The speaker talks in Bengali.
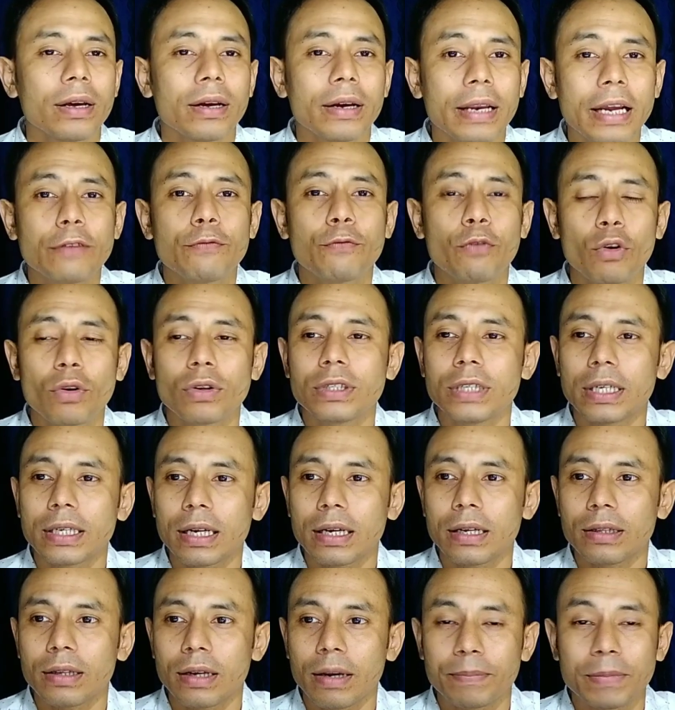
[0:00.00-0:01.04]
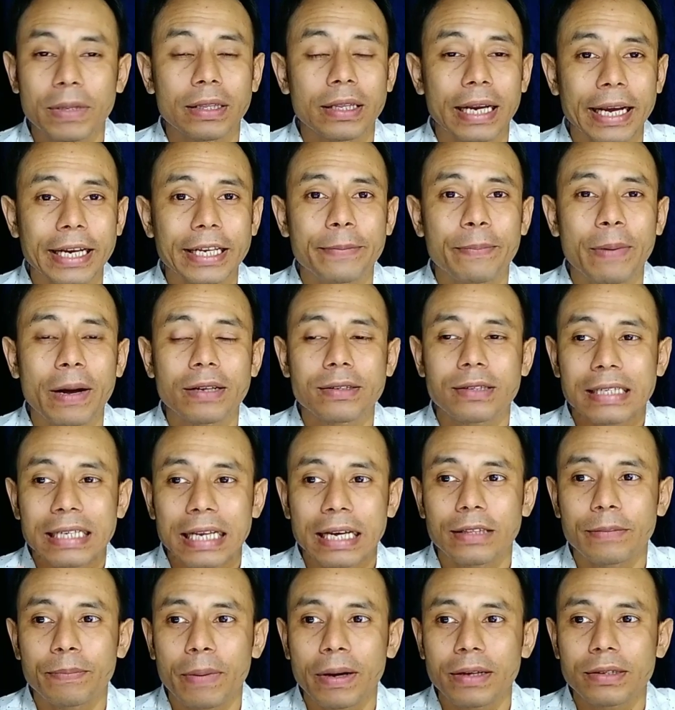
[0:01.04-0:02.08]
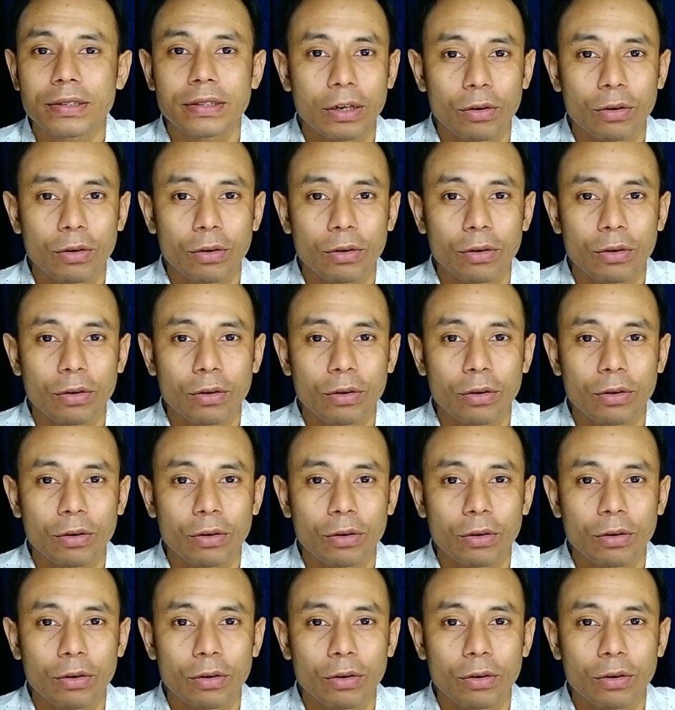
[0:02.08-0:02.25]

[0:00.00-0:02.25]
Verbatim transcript: গ্রেড ফোর যেটা আপনাদের এইট পাস টেন পাস